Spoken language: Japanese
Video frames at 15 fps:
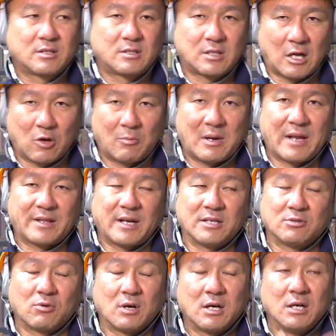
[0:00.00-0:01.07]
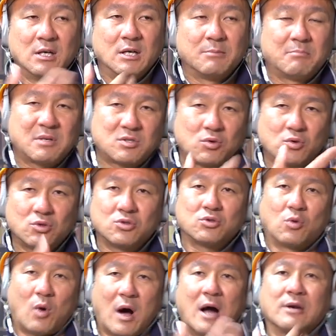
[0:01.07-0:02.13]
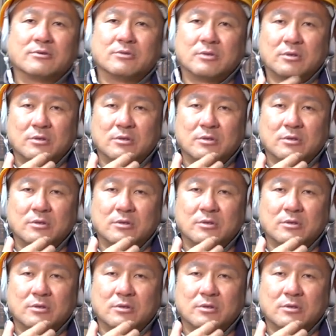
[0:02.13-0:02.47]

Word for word: 頼まれたりとか、まあ、そういうのはある。